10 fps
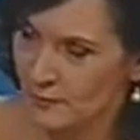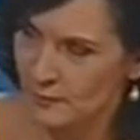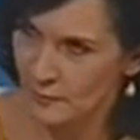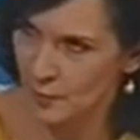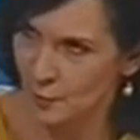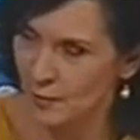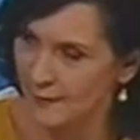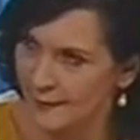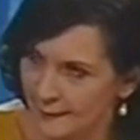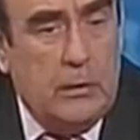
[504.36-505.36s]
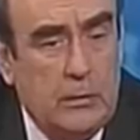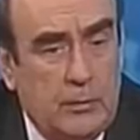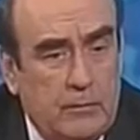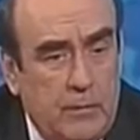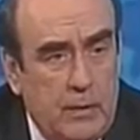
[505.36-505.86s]
ежегодно
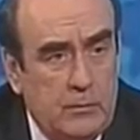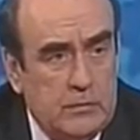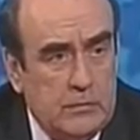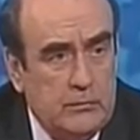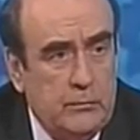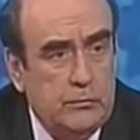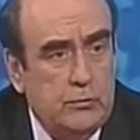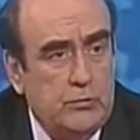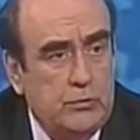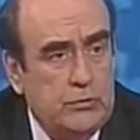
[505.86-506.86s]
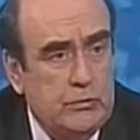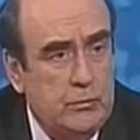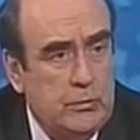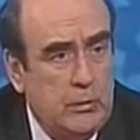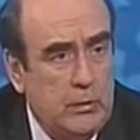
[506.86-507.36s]
направляем на соответствующие
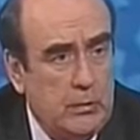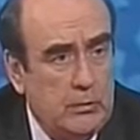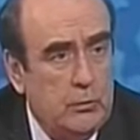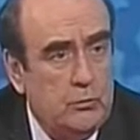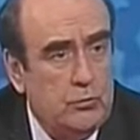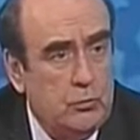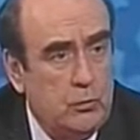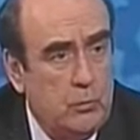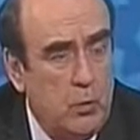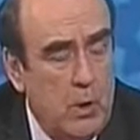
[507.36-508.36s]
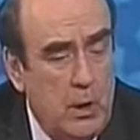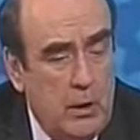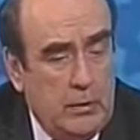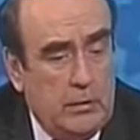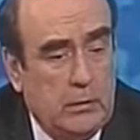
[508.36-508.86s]
семинары, на учебу
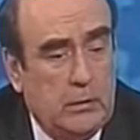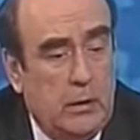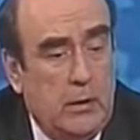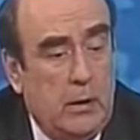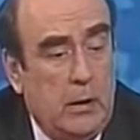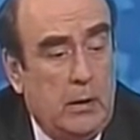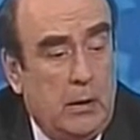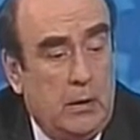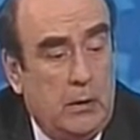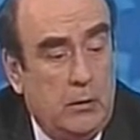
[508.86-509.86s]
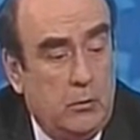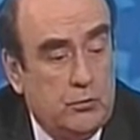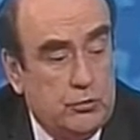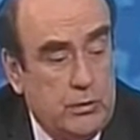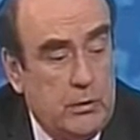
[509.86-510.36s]
и так далее. И
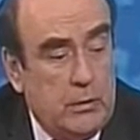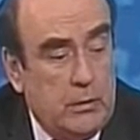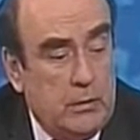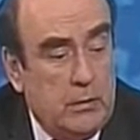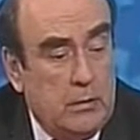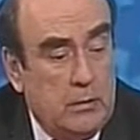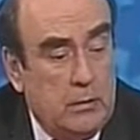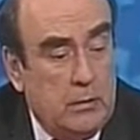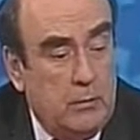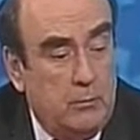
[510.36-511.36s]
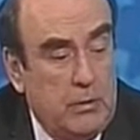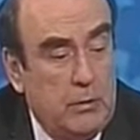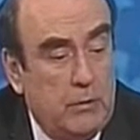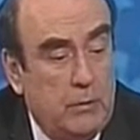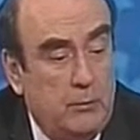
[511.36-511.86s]
уже э,
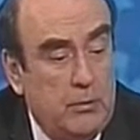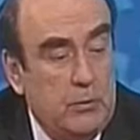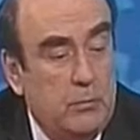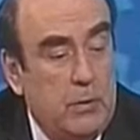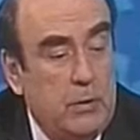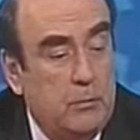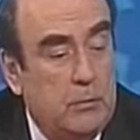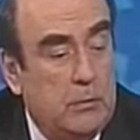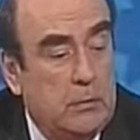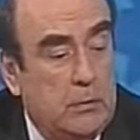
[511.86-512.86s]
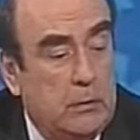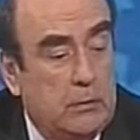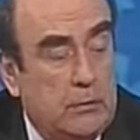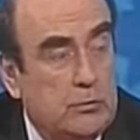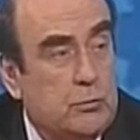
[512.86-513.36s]
мы понимаем, э,
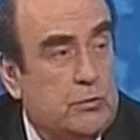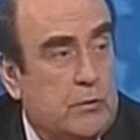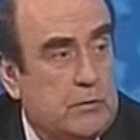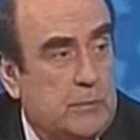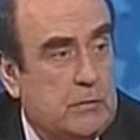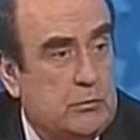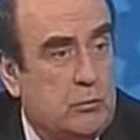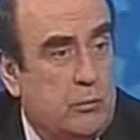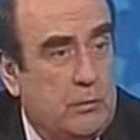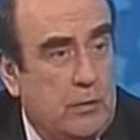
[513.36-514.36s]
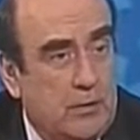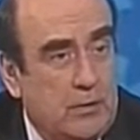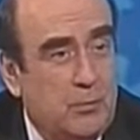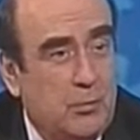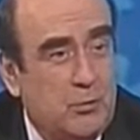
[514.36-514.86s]
на что человек способен.
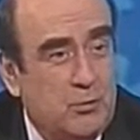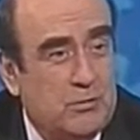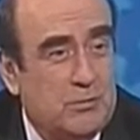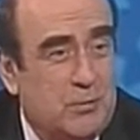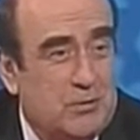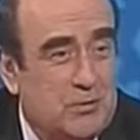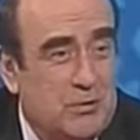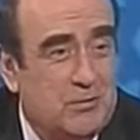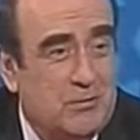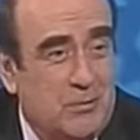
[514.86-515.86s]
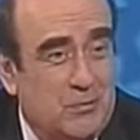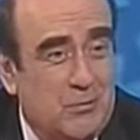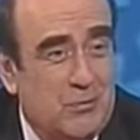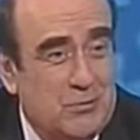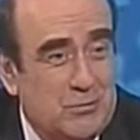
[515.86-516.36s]
Иногда приходится подсказывать ему,
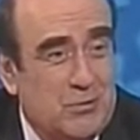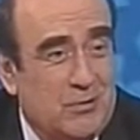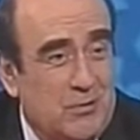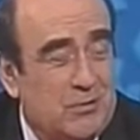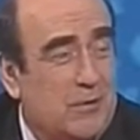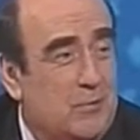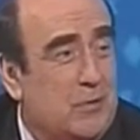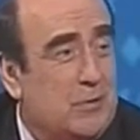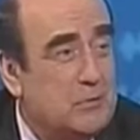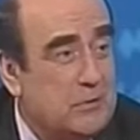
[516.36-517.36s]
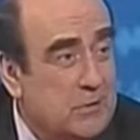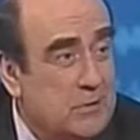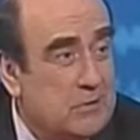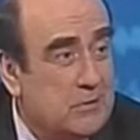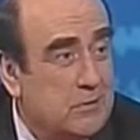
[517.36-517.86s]
говорить, слушай, а ты не своим делом
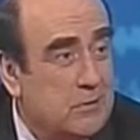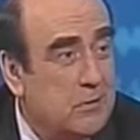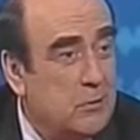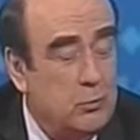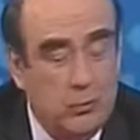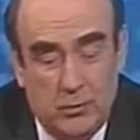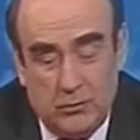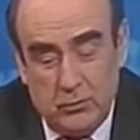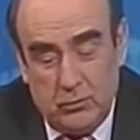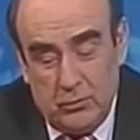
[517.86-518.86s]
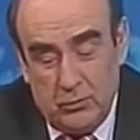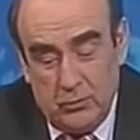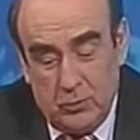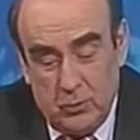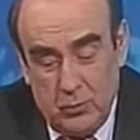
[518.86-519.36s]
занялся. У тебя вот э,
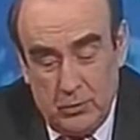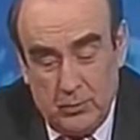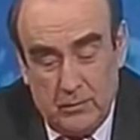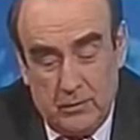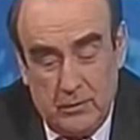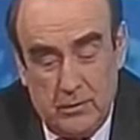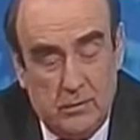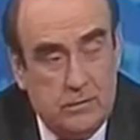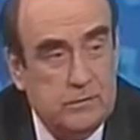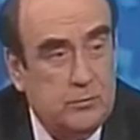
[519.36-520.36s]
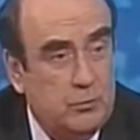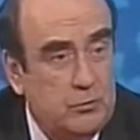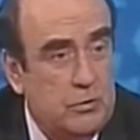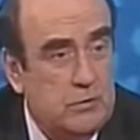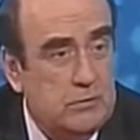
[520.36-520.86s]
другое направление деятельности
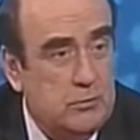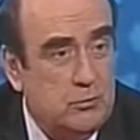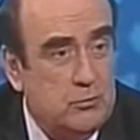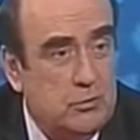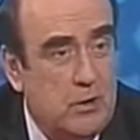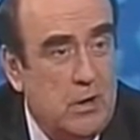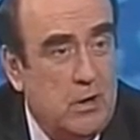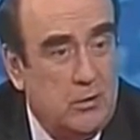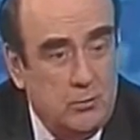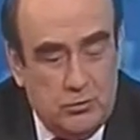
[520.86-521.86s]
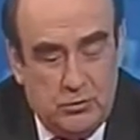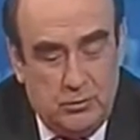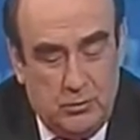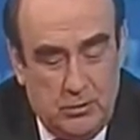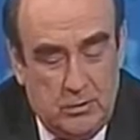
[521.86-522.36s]
получается лучше. Лучше
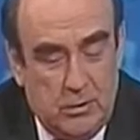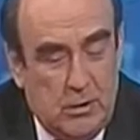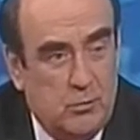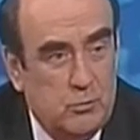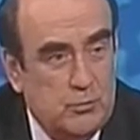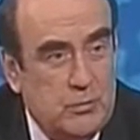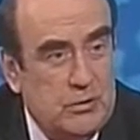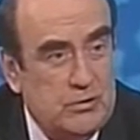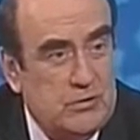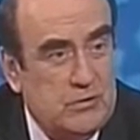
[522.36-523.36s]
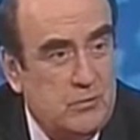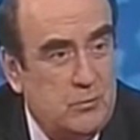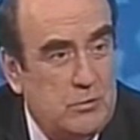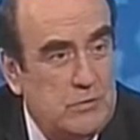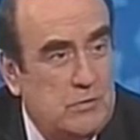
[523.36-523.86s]
тебе, может быть, даже из этого
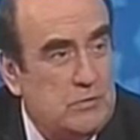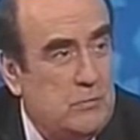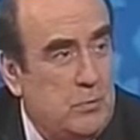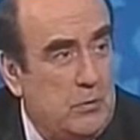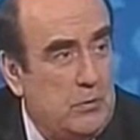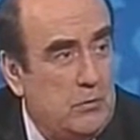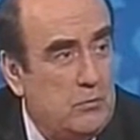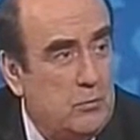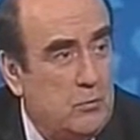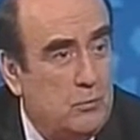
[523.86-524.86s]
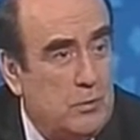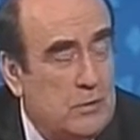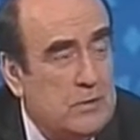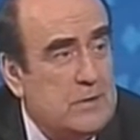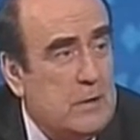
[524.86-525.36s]
министерства перейти в другое. У тебя
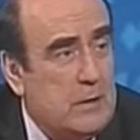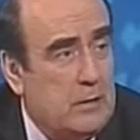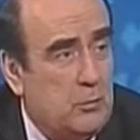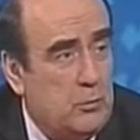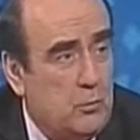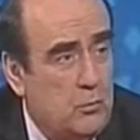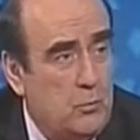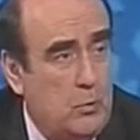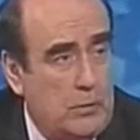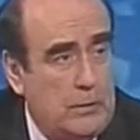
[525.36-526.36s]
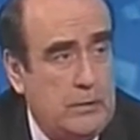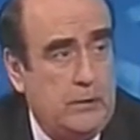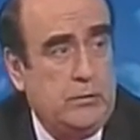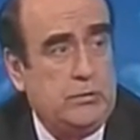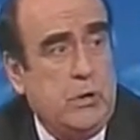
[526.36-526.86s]
глаза горят по-другому, когда ты
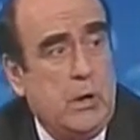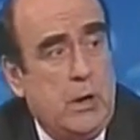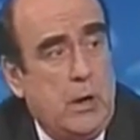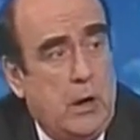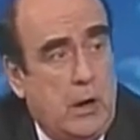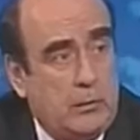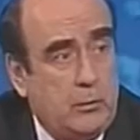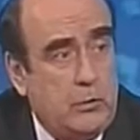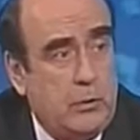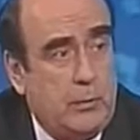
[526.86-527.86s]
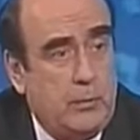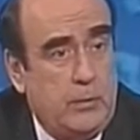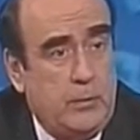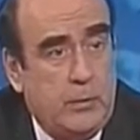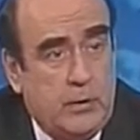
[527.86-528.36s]
говоришь о других
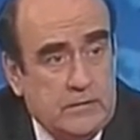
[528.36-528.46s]
проблемах. А